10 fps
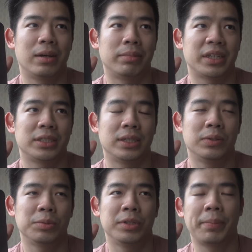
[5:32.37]
yang Max ya?
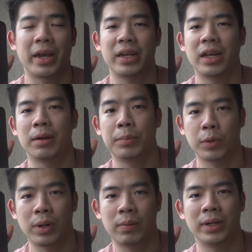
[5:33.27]
Gue sebenarnya pengennya yang
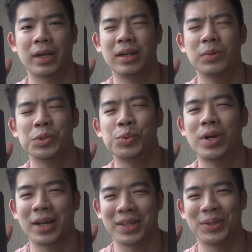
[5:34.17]
Pro awalnya karena gue
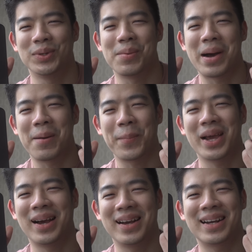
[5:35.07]
suka gitu sama
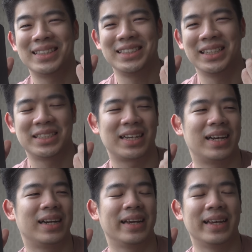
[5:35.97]
HP yang agak kecil
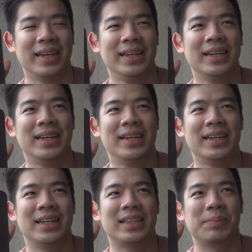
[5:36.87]
sekarang ya.
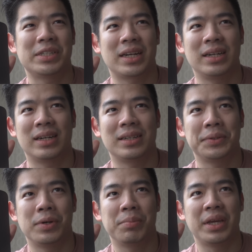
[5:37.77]
Tapi sekarang karena
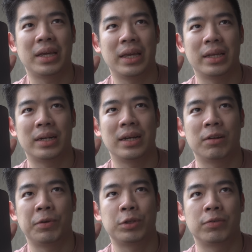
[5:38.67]
gue mikir
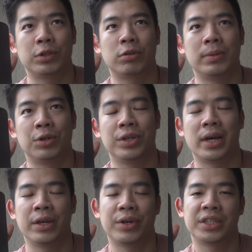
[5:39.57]
dengan fitur-fitur barunya
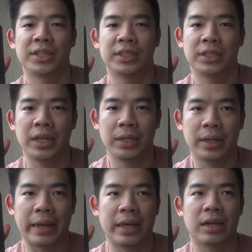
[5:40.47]
iOS 16
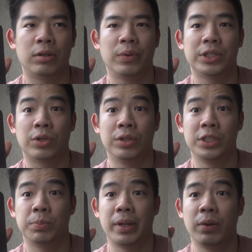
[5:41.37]
kayak always on
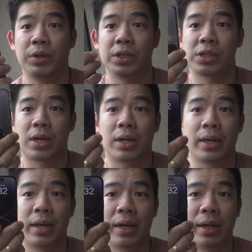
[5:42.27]
display, which is
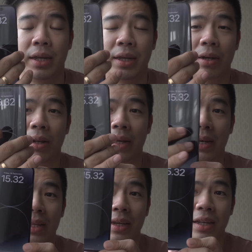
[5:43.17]
sekarang ya ini kalian
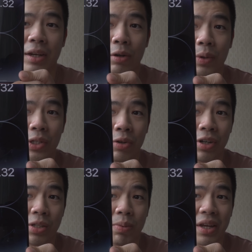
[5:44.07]
lihat ya ini always on
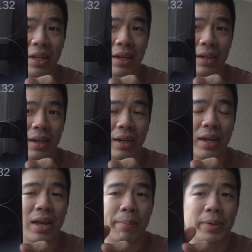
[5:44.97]
Display-nya
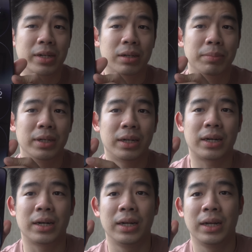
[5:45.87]
nggak bener-bener